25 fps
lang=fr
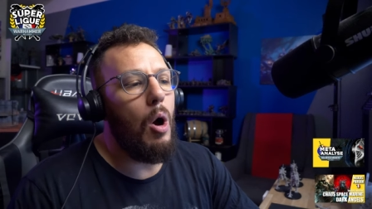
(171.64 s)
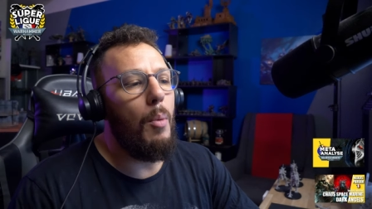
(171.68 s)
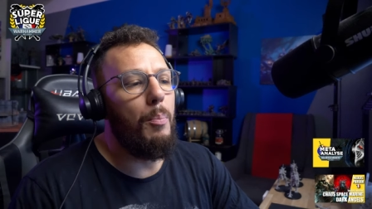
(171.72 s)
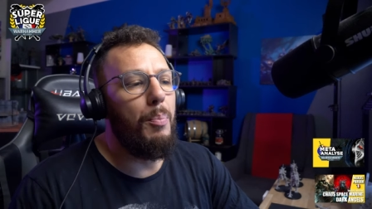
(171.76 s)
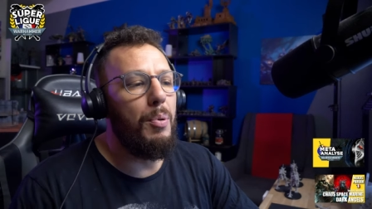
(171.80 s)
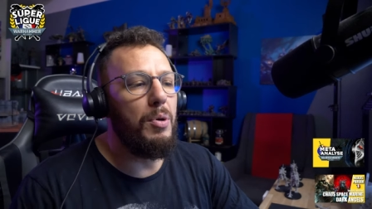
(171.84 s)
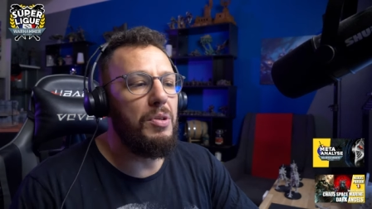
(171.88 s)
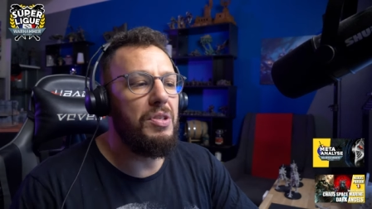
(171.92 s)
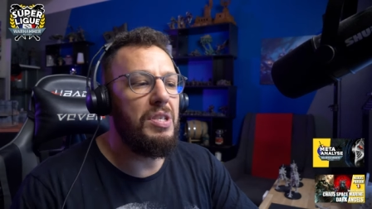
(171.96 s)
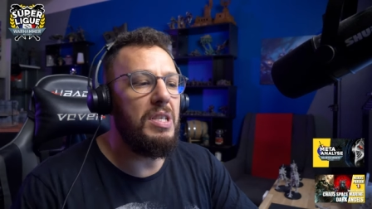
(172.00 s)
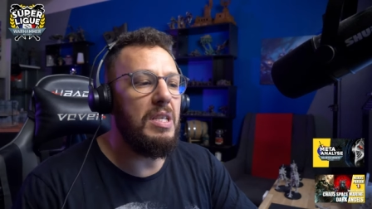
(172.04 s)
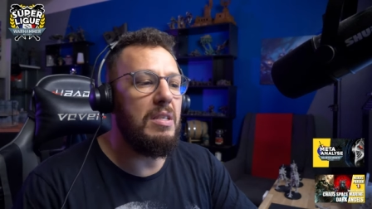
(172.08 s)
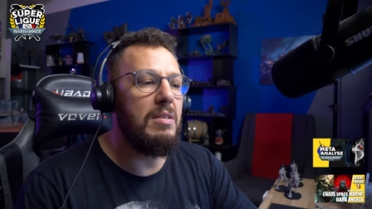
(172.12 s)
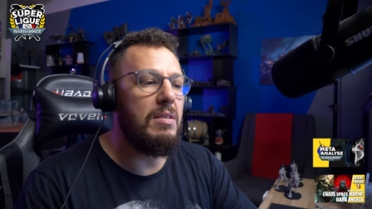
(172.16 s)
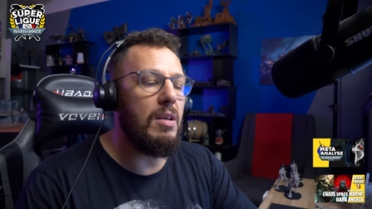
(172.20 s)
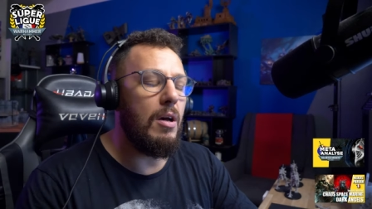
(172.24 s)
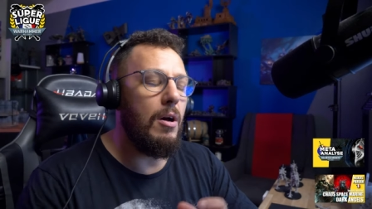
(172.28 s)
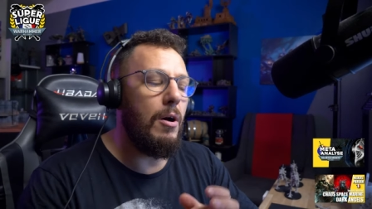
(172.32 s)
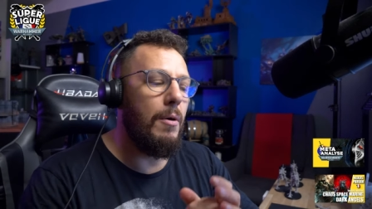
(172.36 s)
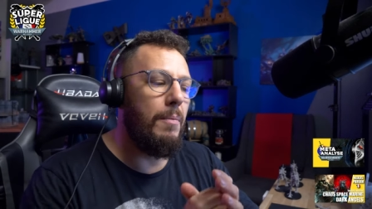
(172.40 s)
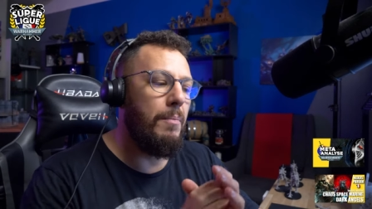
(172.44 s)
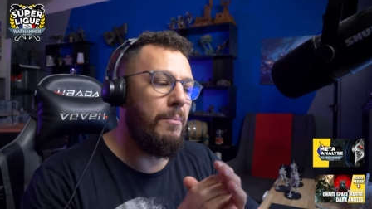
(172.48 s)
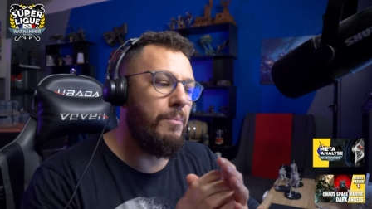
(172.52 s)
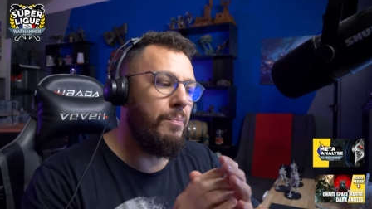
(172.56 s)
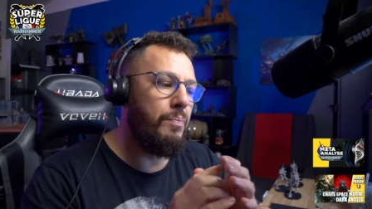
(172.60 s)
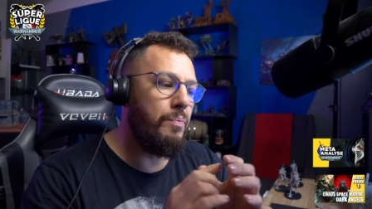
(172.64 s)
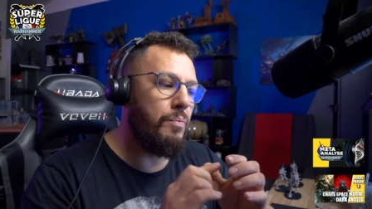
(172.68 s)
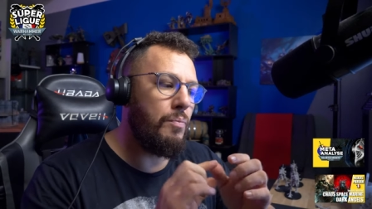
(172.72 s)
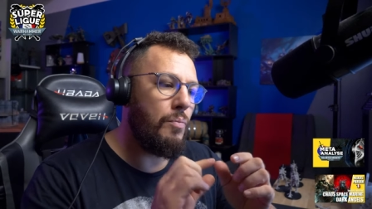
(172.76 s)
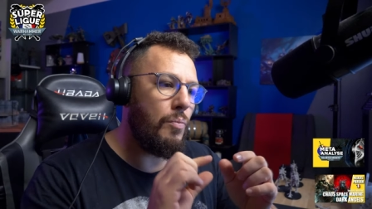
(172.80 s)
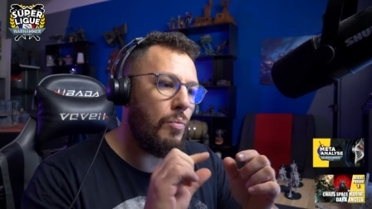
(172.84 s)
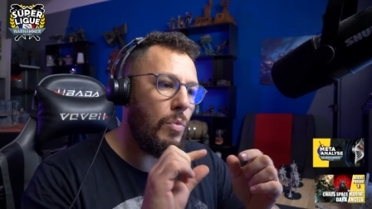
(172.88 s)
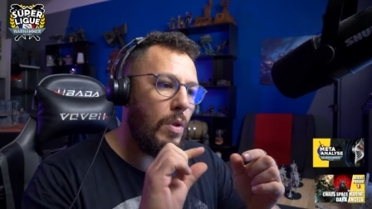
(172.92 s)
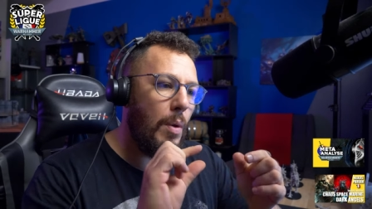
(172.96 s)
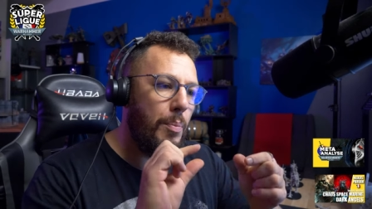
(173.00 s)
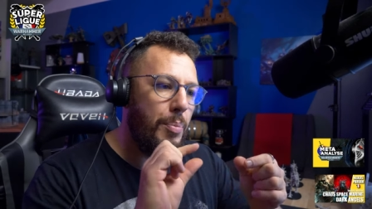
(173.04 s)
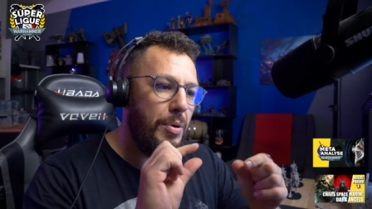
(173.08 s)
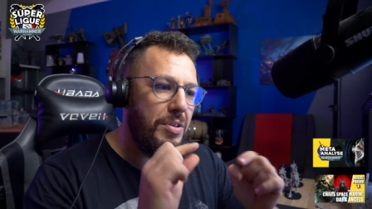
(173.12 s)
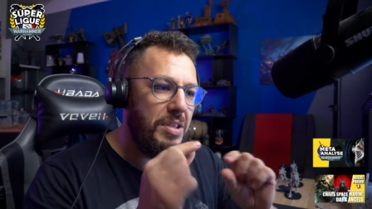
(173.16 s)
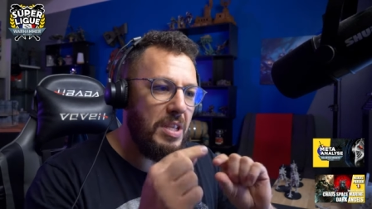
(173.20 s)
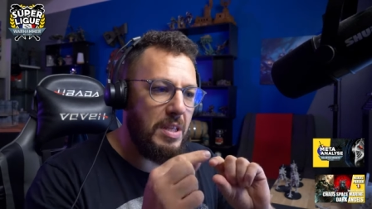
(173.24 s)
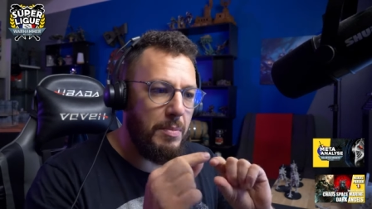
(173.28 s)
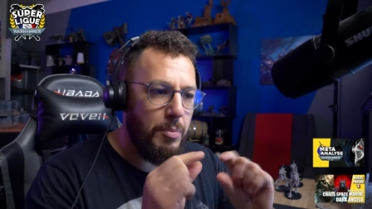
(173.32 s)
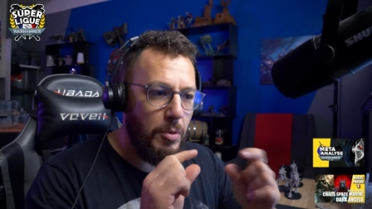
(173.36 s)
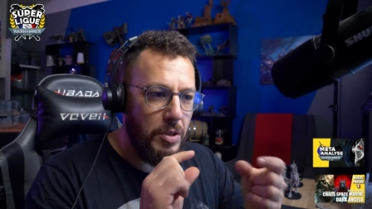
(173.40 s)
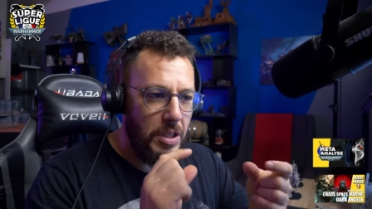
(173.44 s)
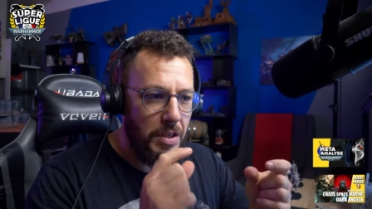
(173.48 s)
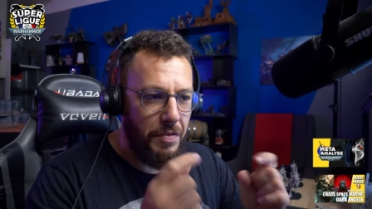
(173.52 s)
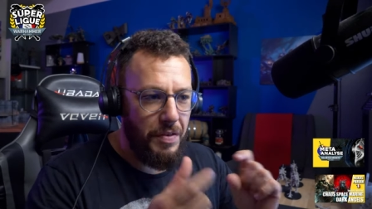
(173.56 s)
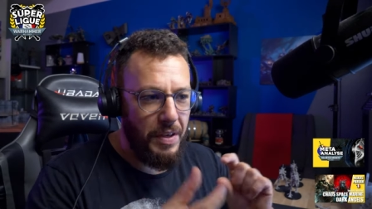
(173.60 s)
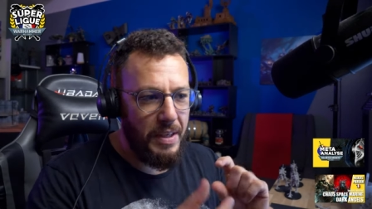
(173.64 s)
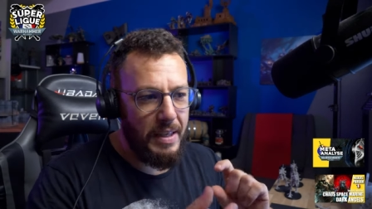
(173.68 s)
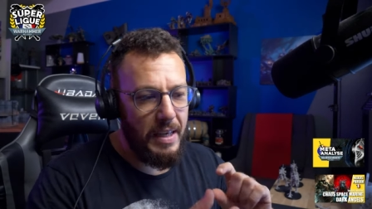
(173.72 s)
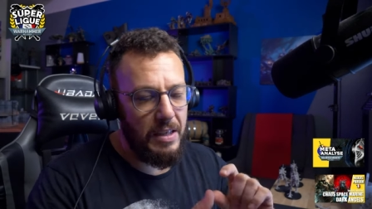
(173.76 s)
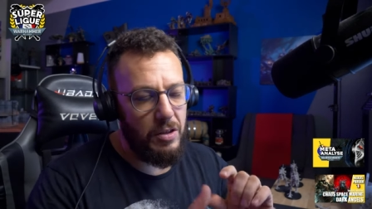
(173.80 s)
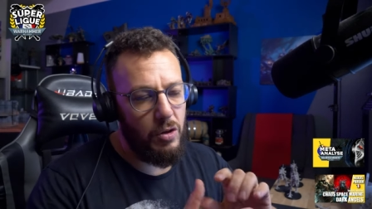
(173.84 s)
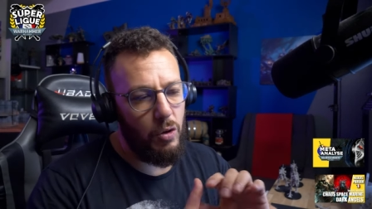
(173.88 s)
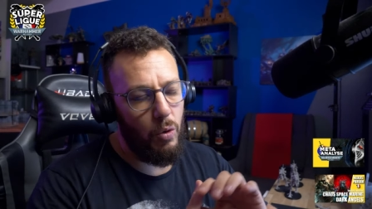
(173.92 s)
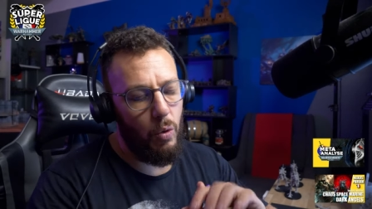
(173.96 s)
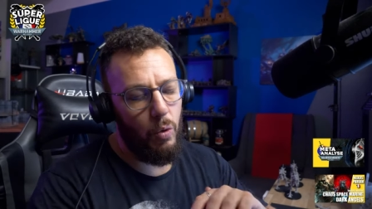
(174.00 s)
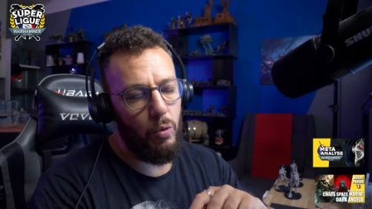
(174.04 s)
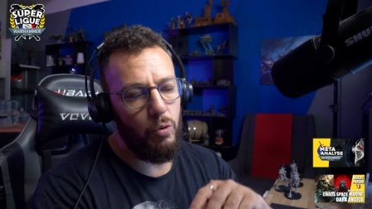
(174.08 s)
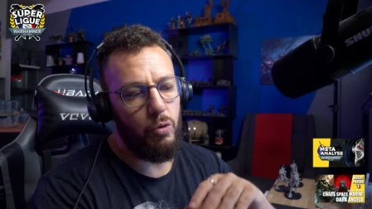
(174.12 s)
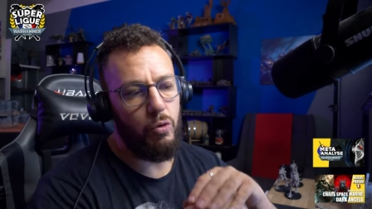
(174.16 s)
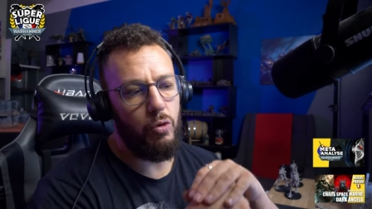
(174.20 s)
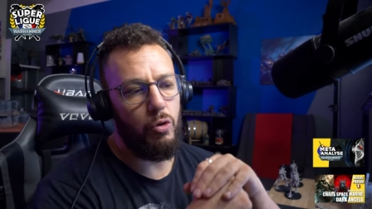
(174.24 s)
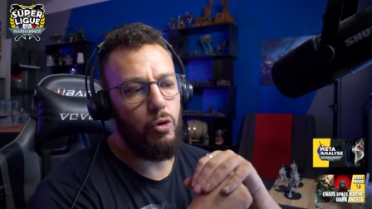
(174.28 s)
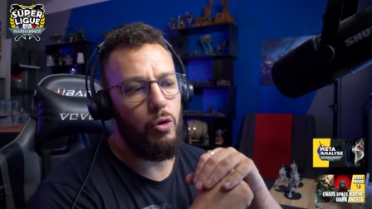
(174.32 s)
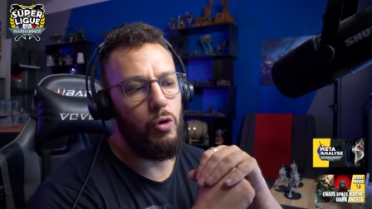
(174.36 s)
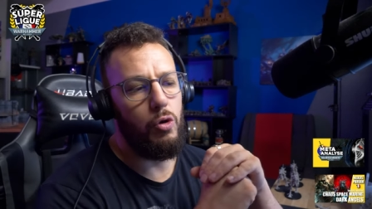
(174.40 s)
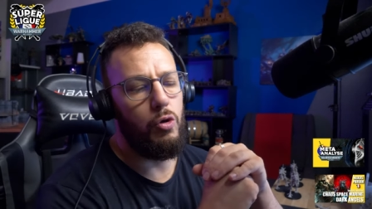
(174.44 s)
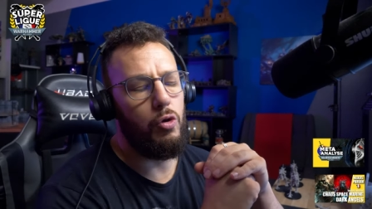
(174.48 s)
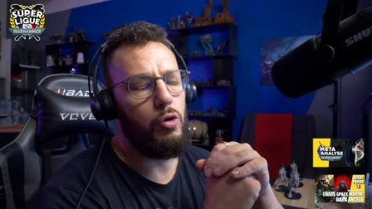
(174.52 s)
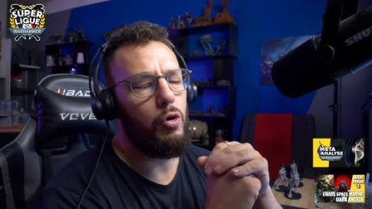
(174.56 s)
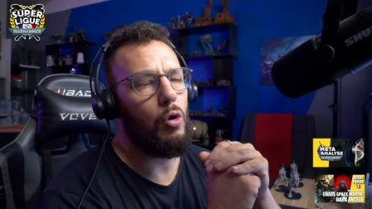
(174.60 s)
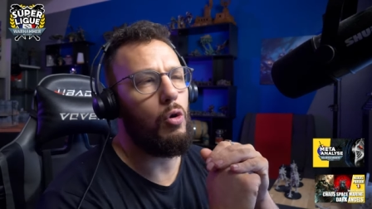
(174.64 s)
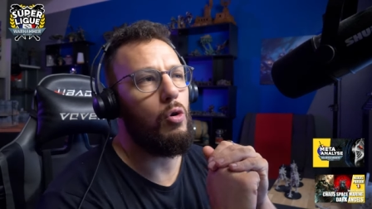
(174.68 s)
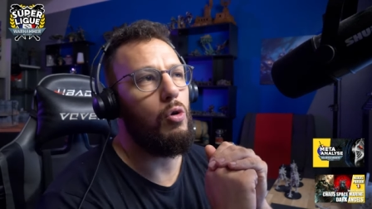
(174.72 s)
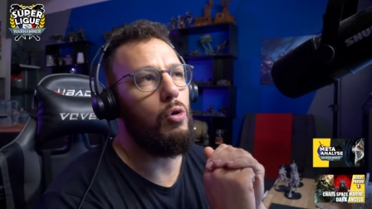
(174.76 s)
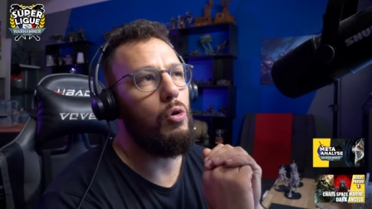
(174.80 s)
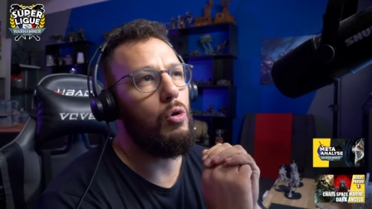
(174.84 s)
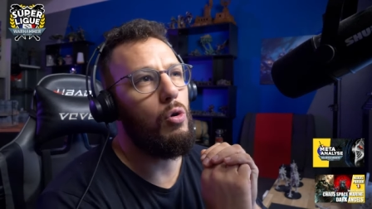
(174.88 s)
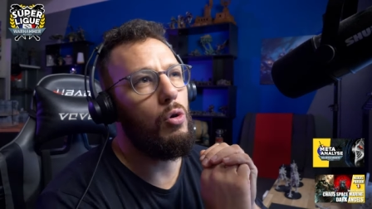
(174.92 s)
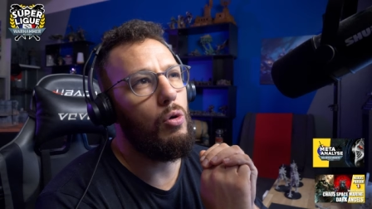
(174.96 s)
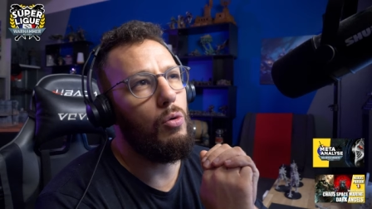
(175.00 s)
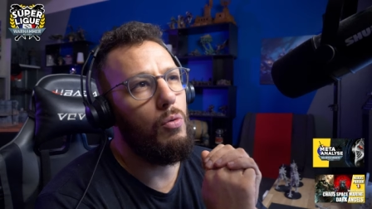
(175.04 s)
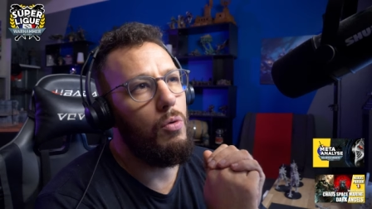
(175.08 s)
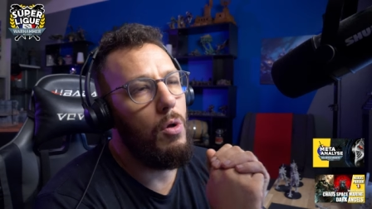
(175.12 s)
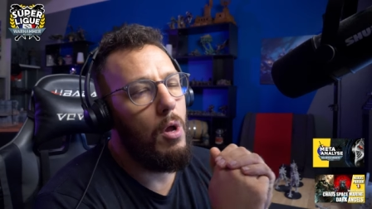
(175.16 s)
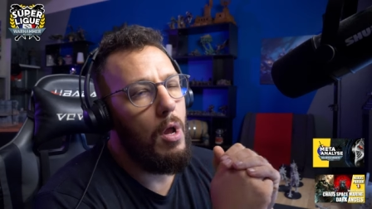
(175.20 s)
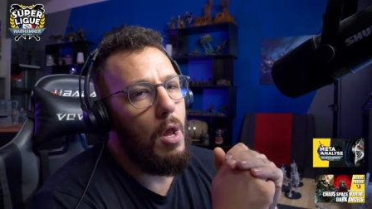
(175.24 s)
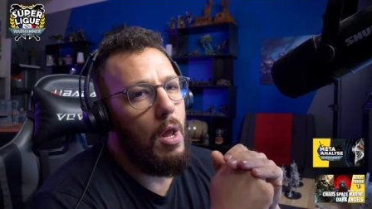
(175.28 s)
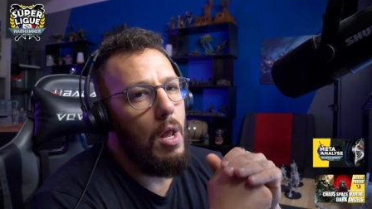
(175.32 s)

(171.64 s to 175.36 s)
petite petite modification juste sur le